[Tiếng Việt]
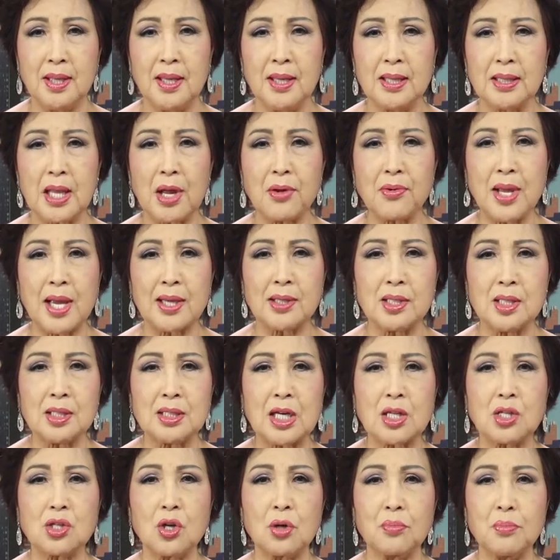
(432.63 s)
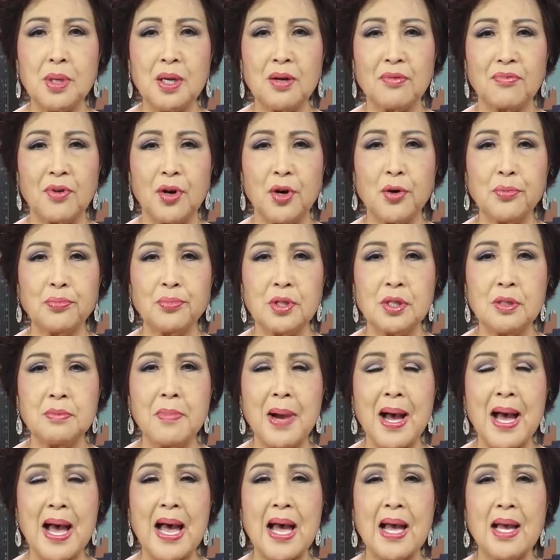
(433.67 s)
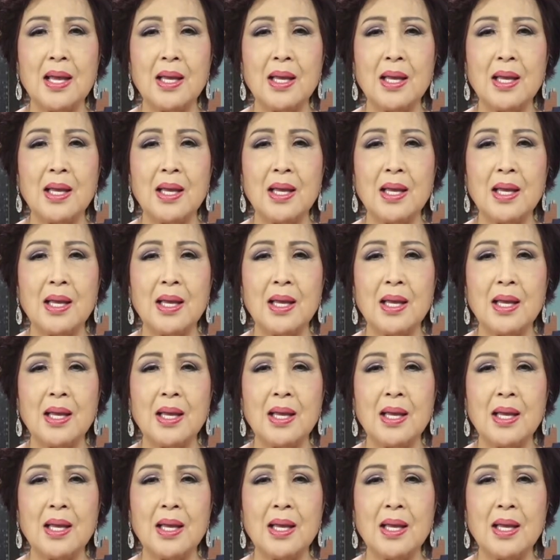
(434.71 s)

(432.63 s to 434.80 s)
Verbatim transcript: theo nhà chức trách cho biết vào hôm thứ Ba.